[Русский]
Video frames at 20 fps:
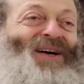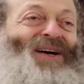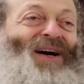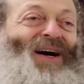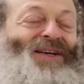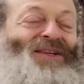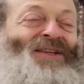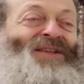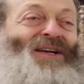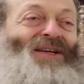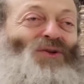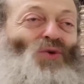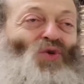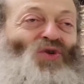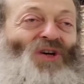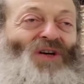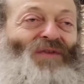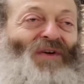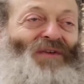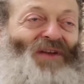один
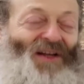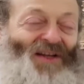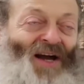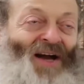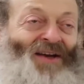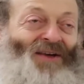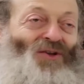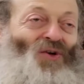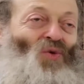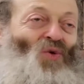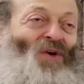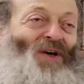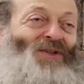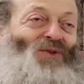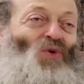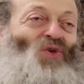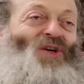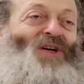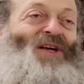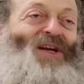разрушили вавилоняне, другой
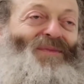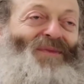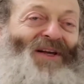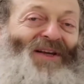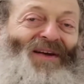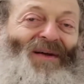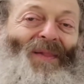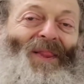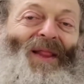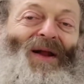разрушили римляне.